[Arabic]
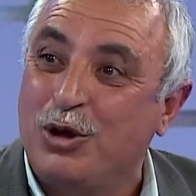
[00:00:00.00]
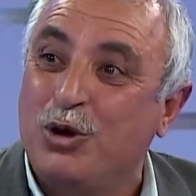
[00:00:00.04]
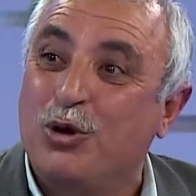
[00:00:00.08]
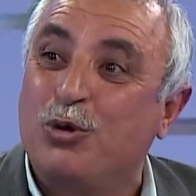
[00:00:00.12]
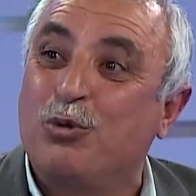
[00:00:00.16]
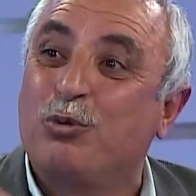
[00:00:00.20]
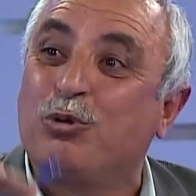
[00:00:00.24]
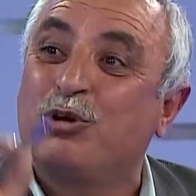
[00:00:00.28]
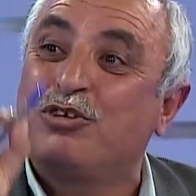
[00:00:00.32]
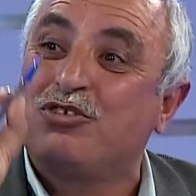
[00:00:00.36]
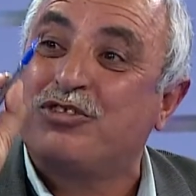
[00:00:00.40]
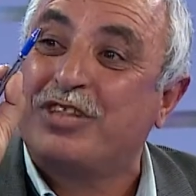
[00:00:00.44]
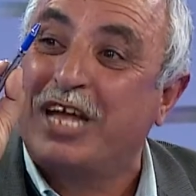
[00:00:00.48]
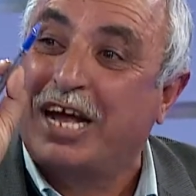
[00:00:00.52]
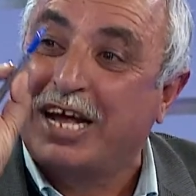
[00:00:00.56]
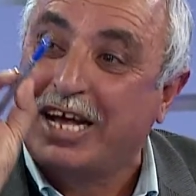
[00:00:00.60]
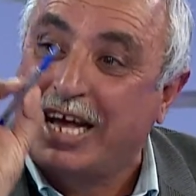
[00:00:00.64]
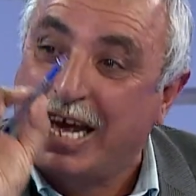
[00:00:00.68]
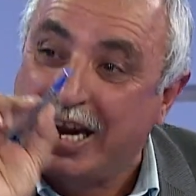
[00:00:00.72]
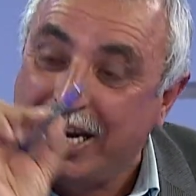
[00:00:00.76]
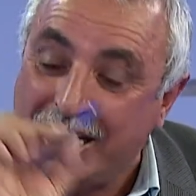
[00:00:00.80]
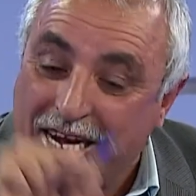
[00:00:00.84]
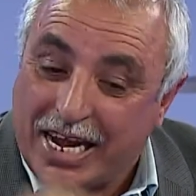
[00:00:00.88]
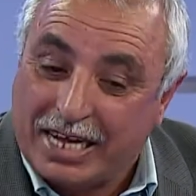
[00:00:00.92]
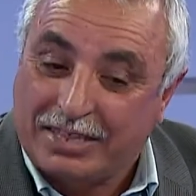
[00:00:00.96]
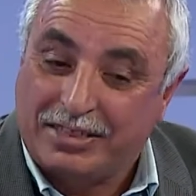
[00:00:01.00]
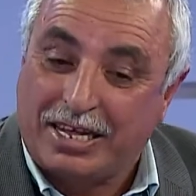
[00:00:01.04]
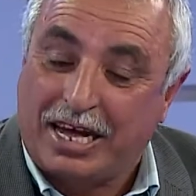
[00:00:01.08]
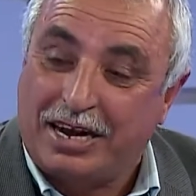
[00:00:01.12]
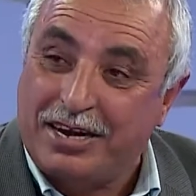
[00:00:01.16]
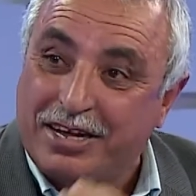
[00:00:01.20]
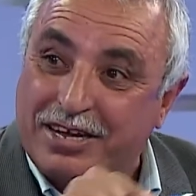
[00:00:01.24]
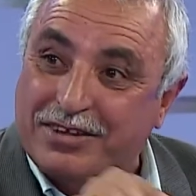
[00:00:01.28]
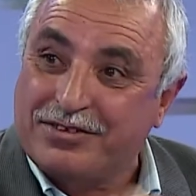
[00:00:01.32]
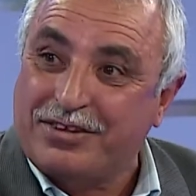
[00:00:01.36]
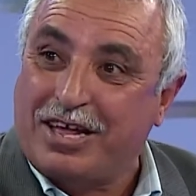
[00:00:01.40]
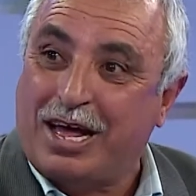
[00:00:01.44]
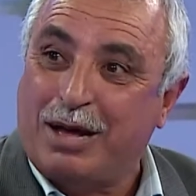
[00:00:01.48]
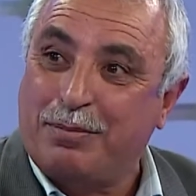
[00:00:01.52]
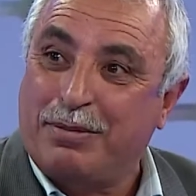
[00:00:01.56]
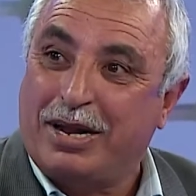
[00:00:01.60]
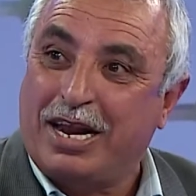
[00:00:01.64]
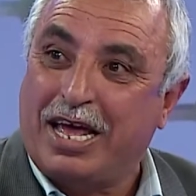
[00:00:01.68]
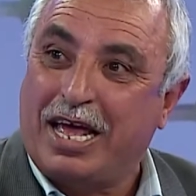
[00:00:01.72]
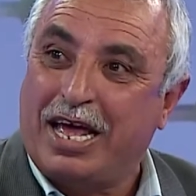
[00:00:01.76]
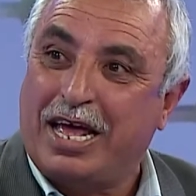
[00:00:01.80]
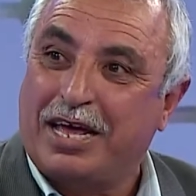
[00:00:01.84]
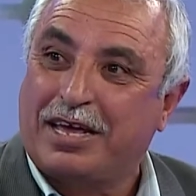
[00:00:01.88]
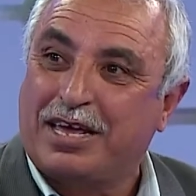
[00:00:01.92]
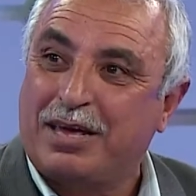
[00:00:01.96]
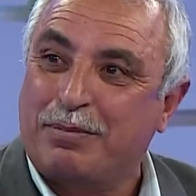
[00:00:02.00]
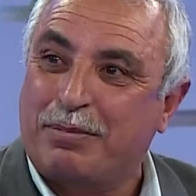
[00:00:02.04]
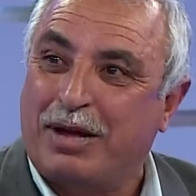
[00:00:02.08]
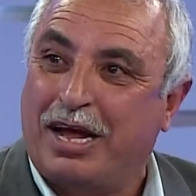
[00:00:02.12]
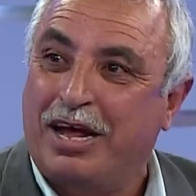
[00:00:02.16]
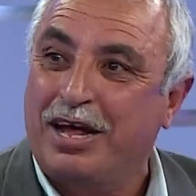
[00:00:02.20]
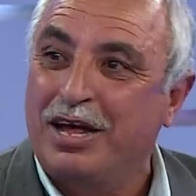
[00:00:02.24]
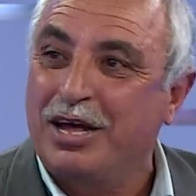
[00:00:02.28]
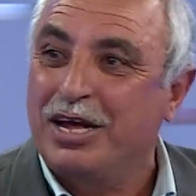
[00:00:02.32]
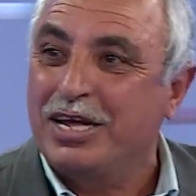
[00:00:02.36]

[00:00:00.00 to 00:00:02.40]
واستغلت العصابه الحاكمه